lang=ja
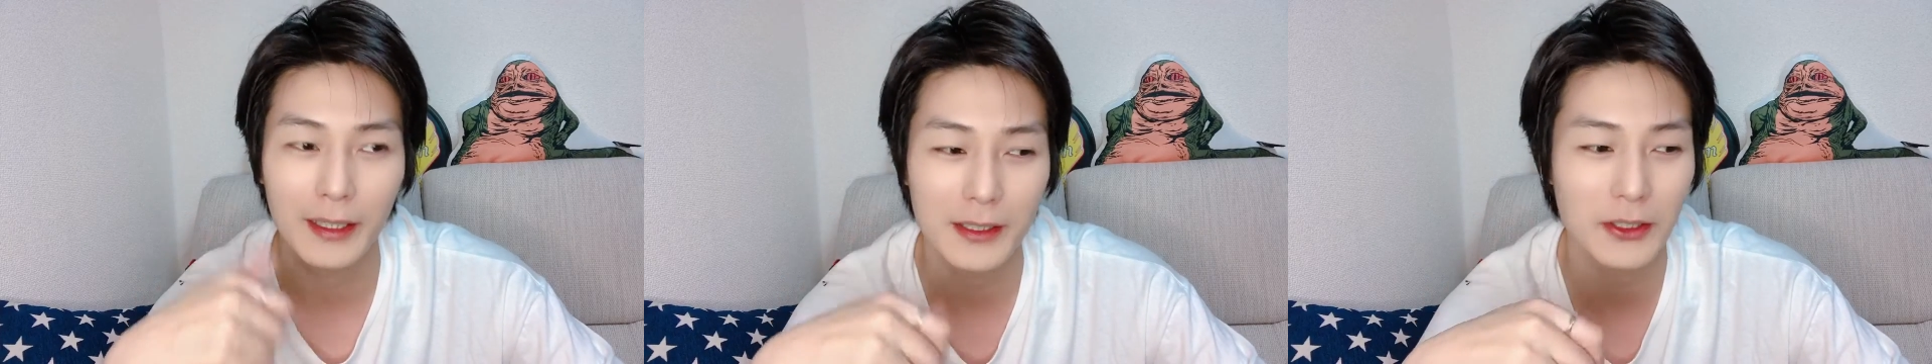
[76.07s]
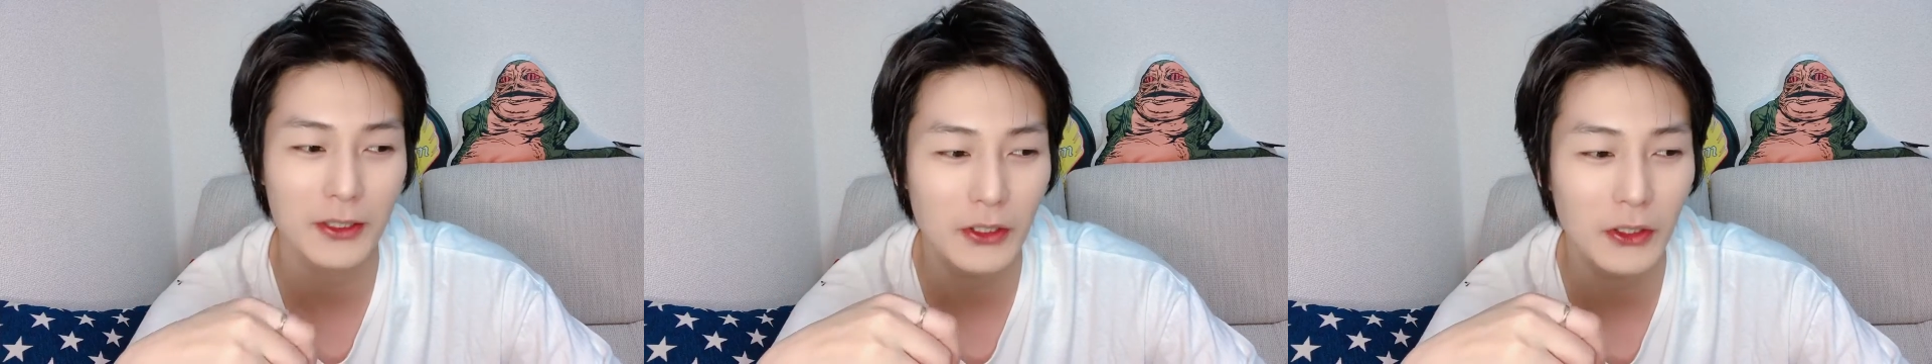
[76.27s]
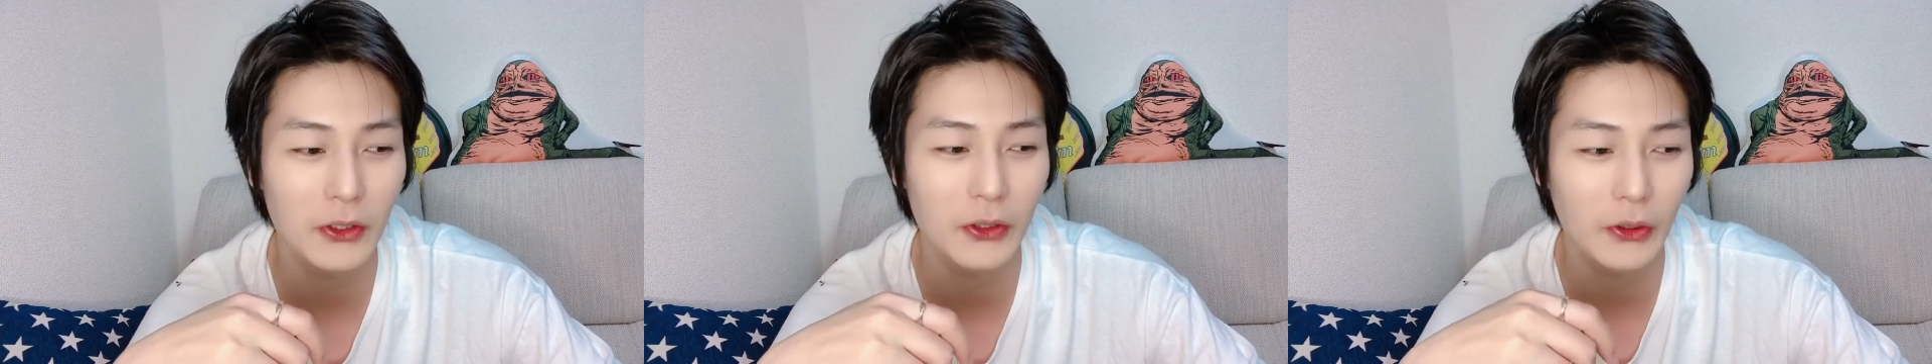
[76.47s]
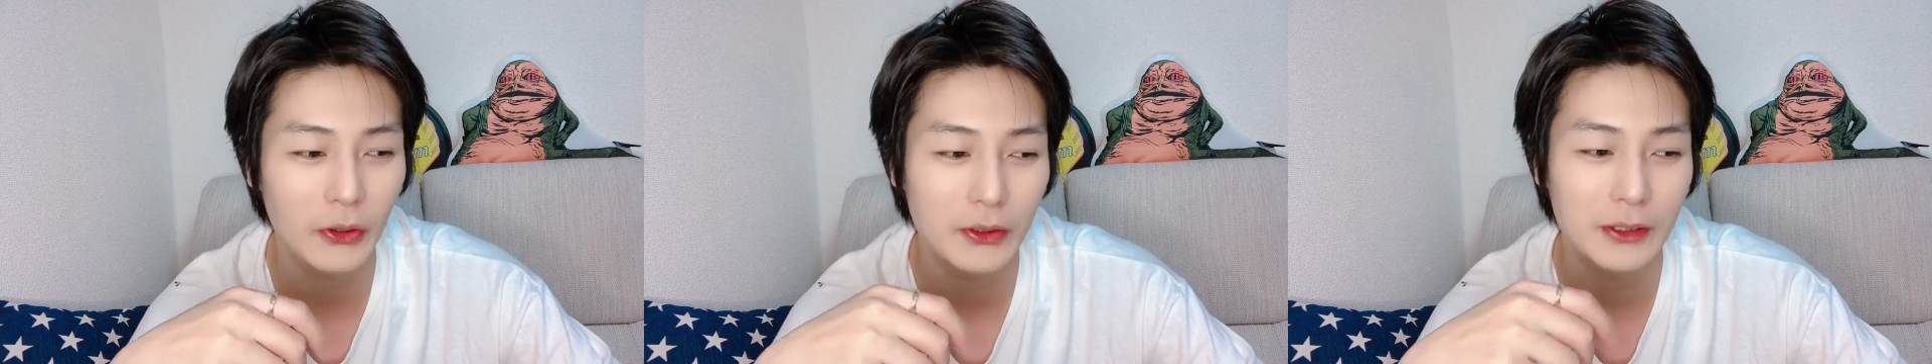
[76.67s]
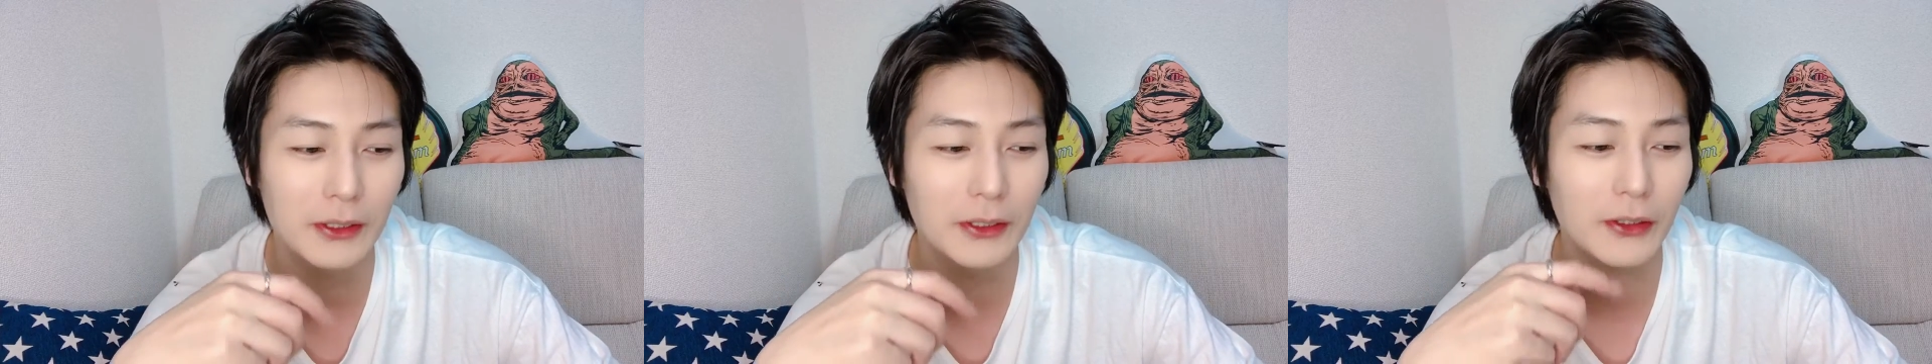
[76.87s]
ちょっと
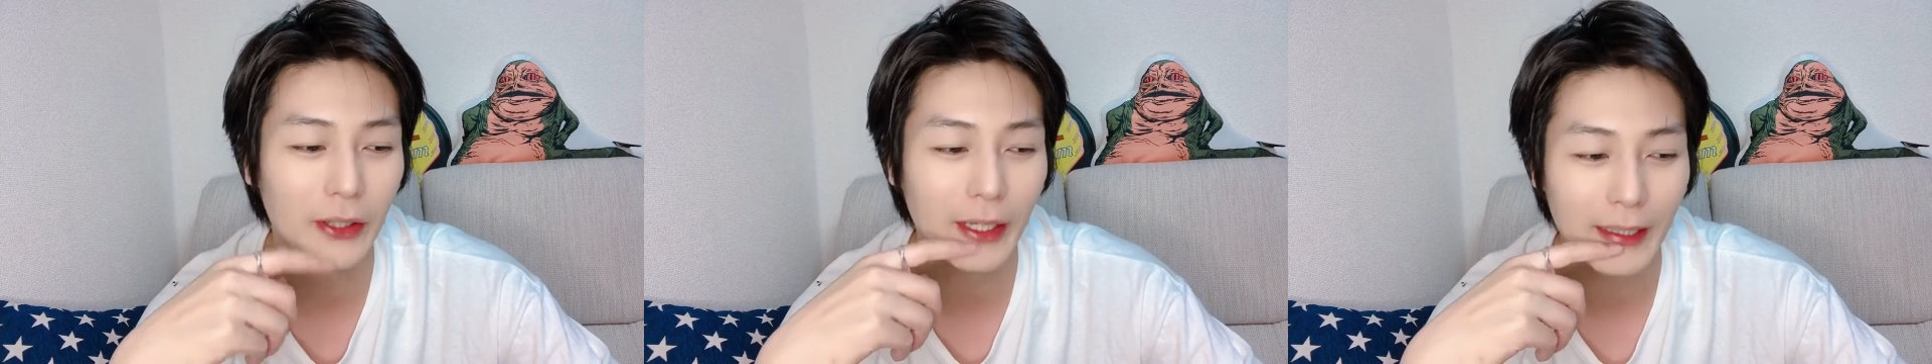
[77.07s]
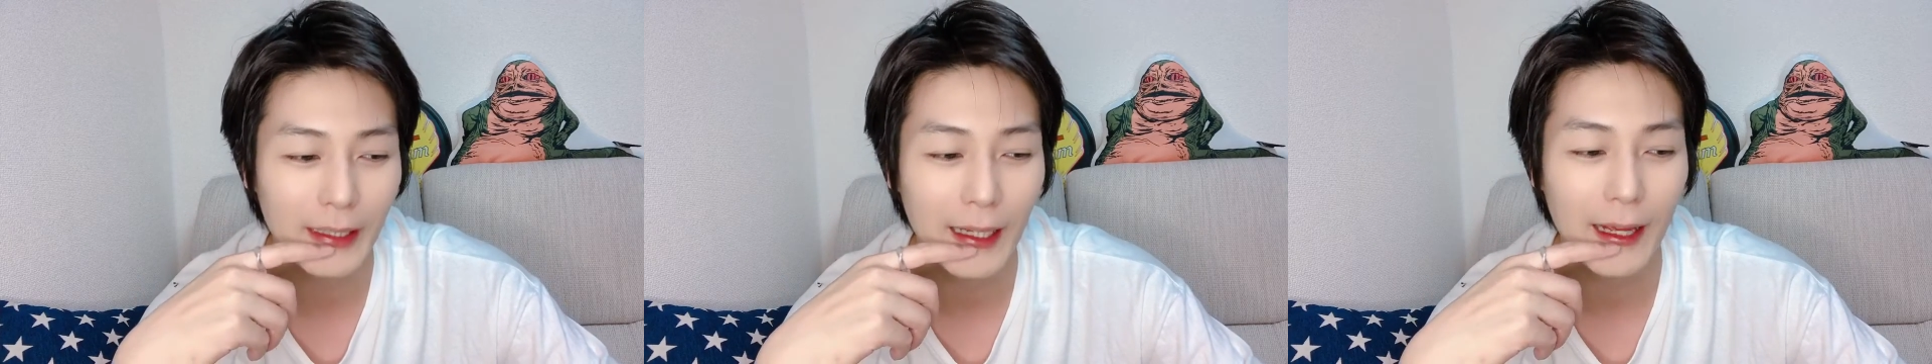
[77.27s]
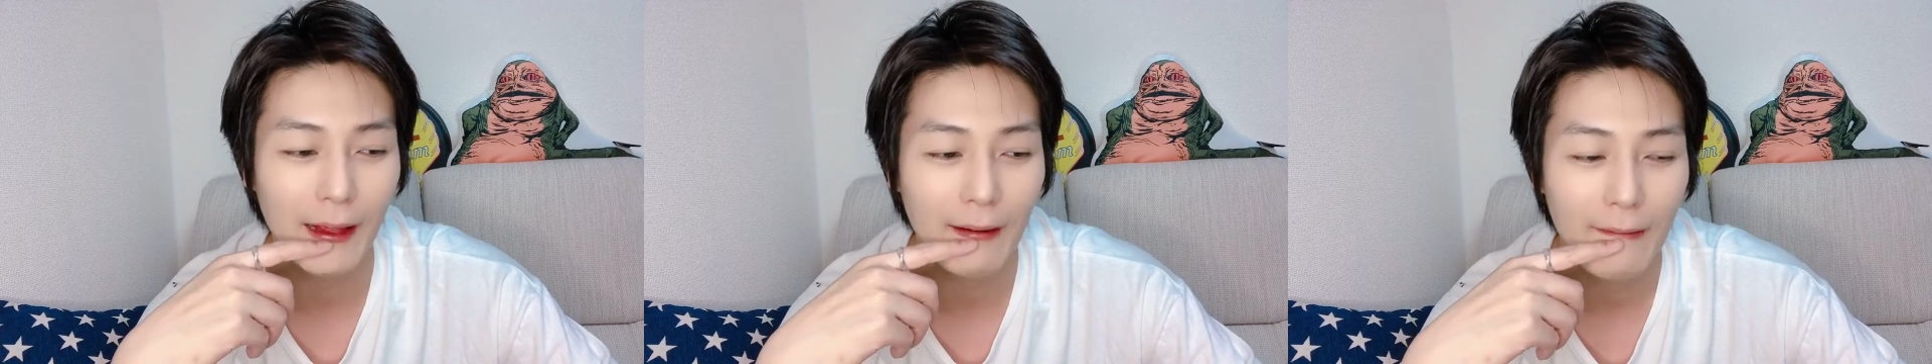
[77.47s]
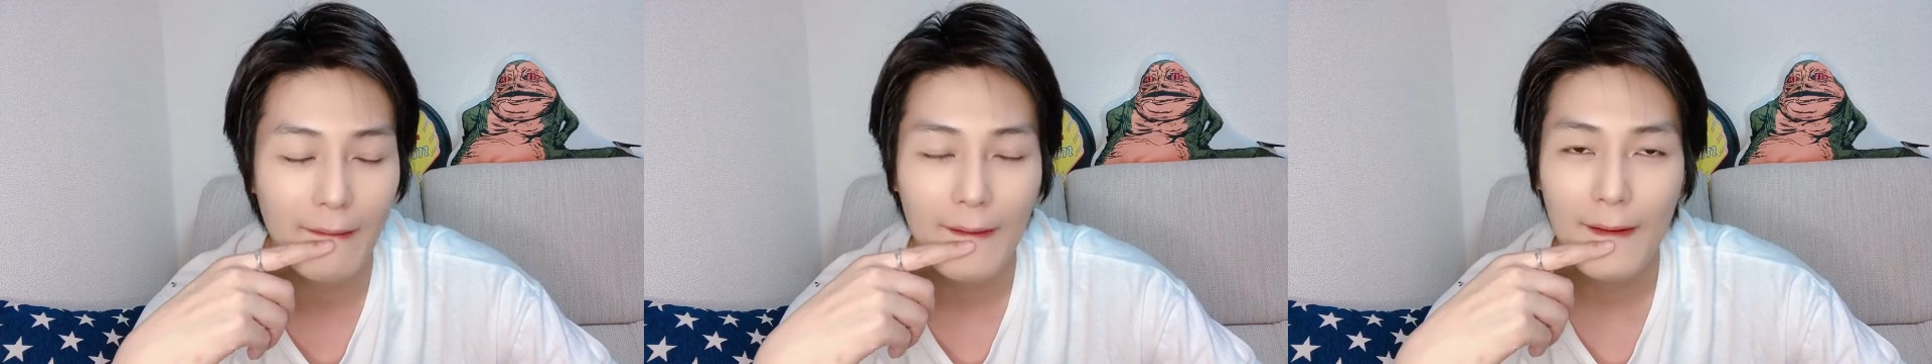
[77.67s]
冗談で